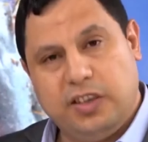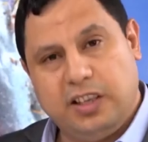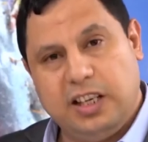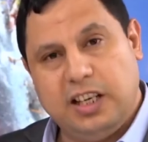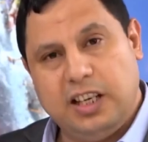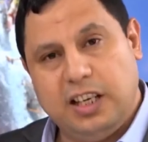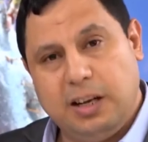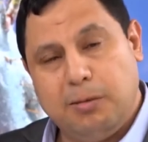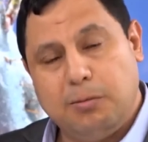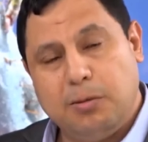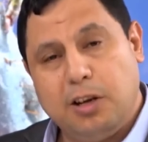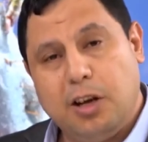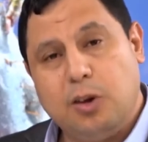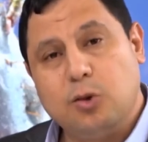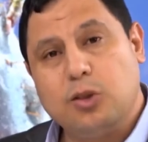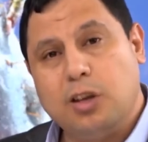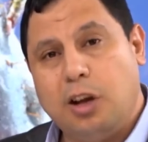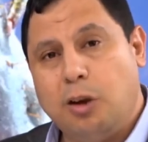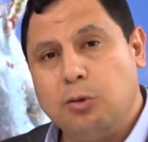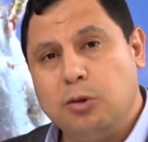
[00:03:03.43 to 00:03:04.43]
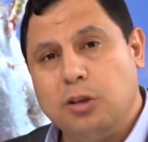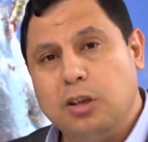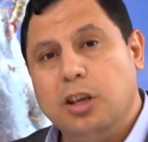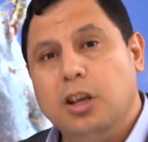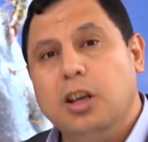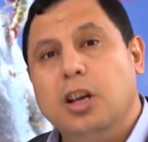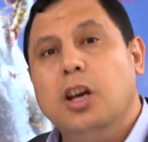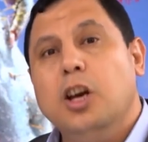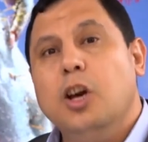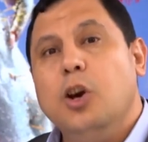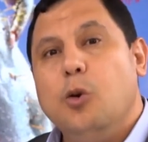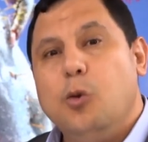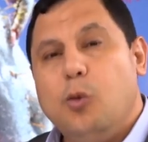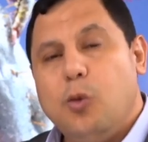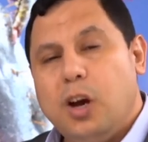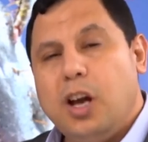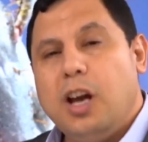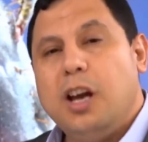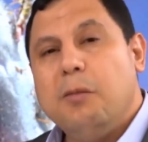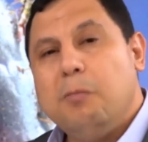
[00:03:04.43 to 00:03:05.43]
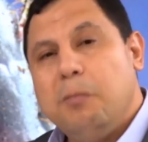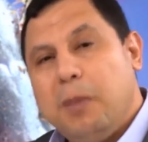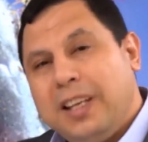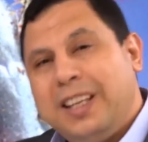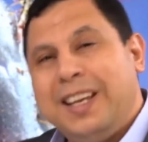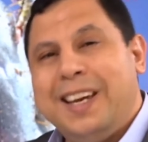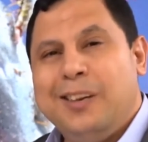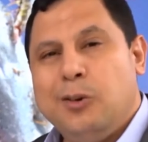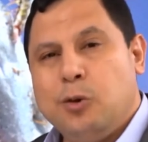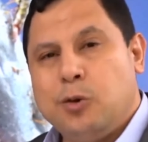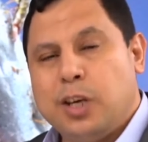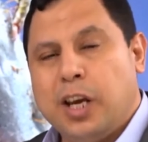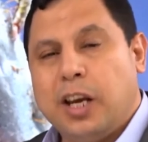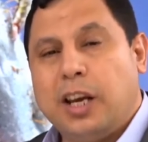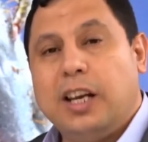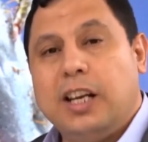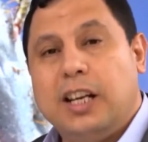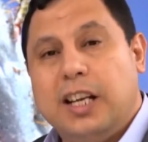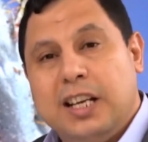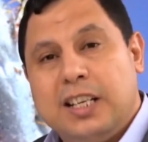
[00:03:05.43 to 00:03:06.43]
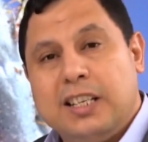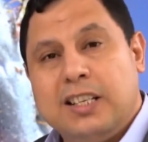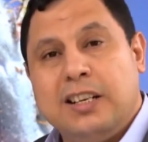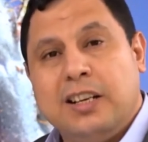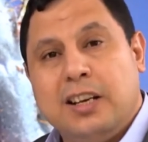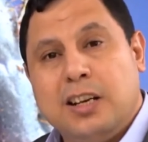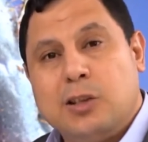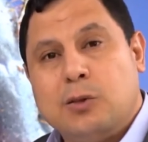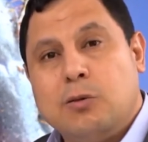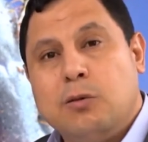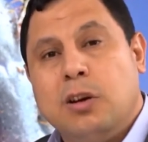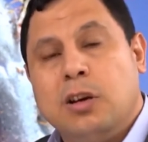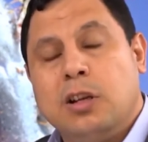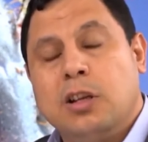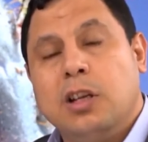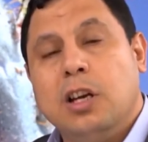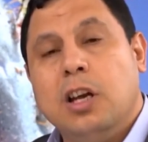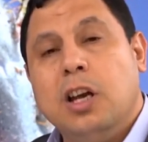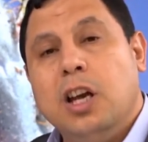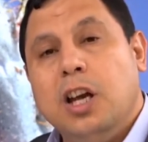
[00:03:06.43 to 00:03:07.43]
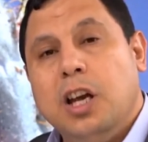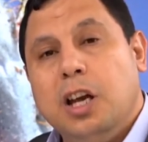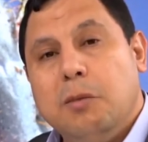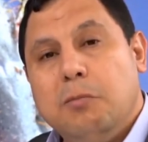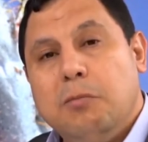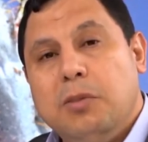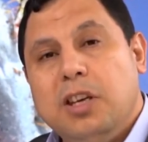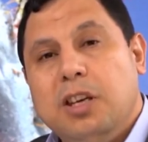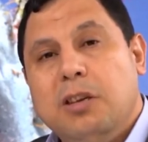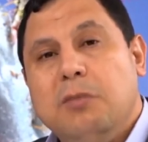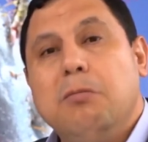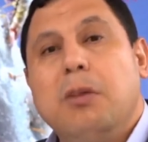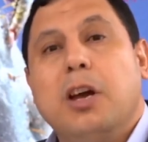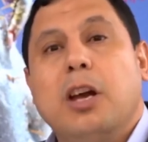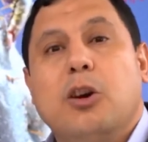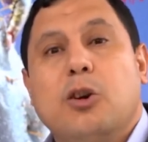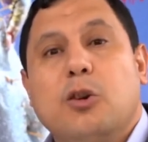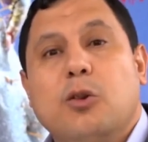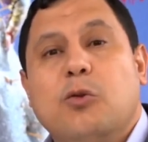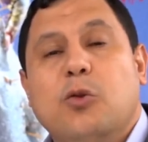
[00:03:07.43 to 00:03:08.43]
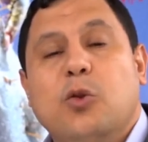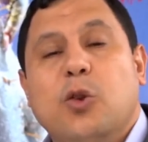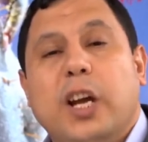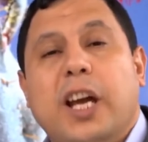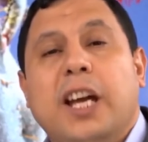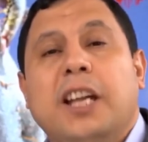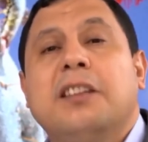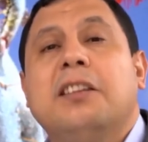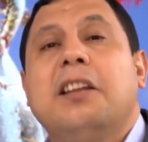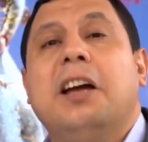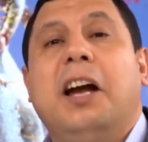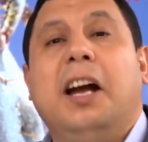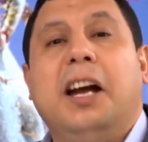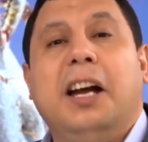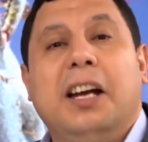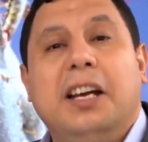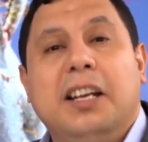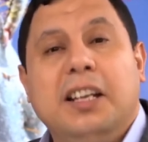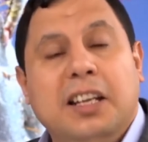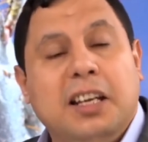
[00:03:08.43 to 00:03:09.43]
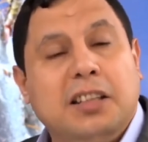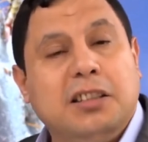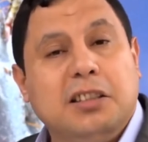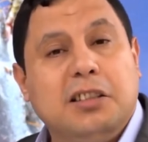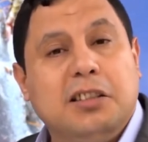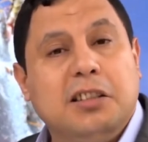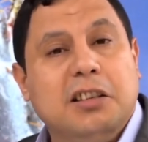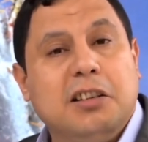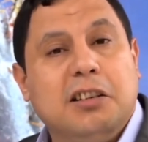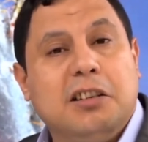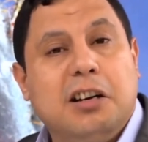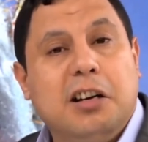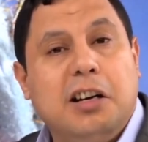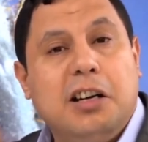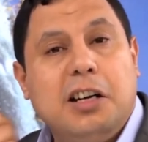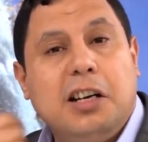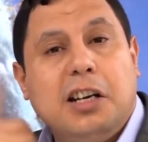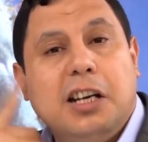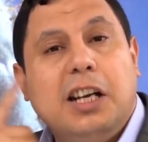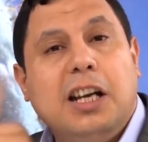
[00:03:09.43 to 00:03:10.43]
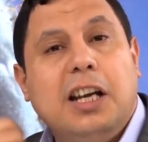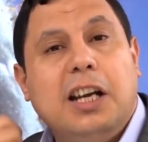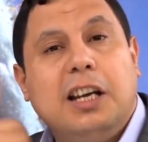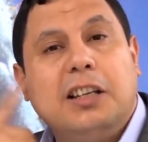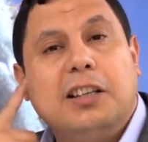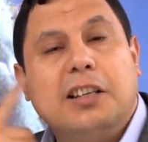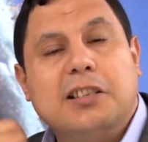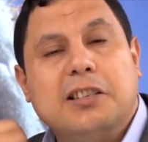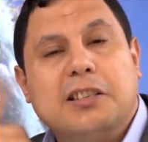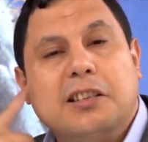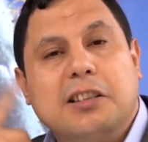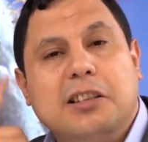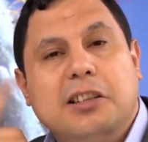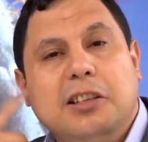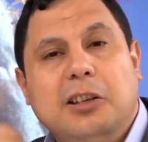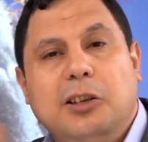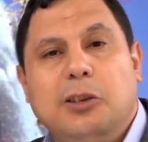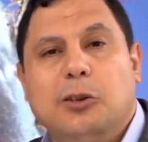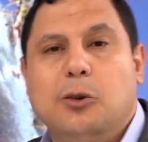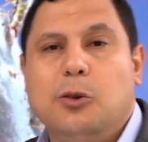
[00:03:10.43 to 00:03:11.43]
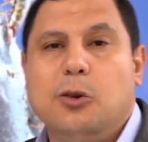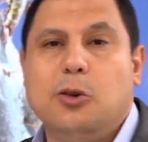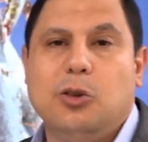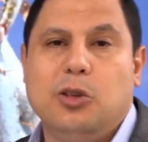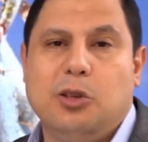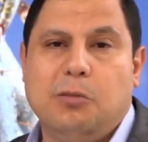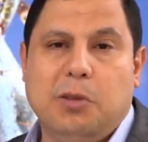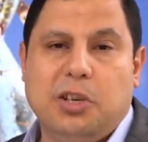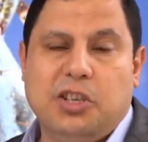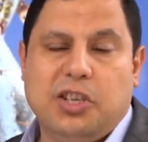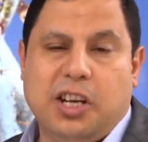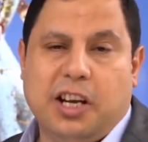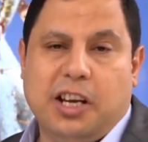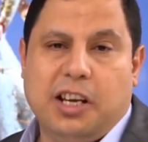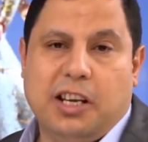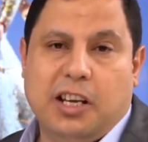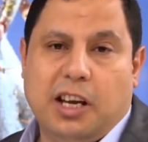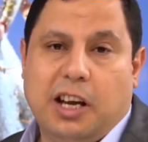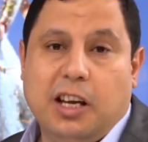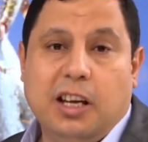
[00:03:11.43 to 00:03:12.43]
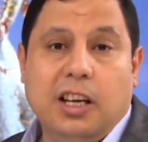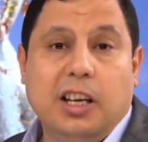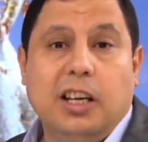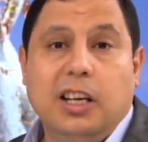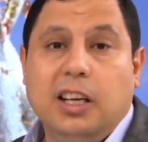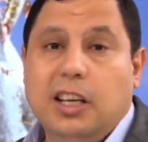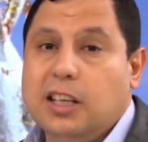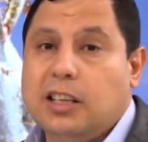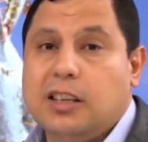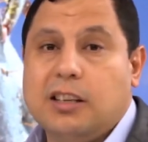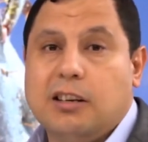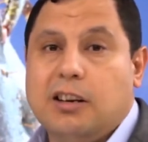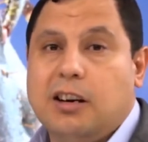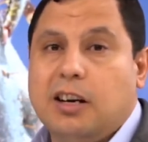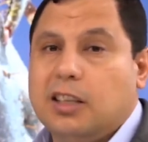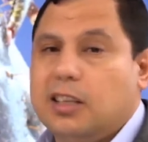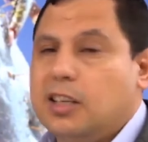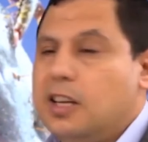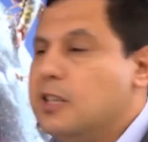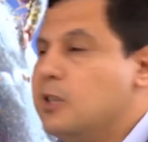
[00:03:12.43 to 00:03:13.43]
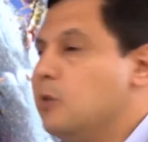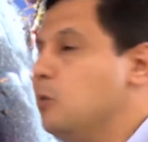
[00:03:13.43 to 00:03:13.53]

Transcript: dass Ameisen Geräusche machen und begann, diese Geräusche mit hochpräzisen Mikrofonen aufzuzeichnen. Das menschliche Ohr kann die Stimmen der Ameisen nicht wahrnehmen.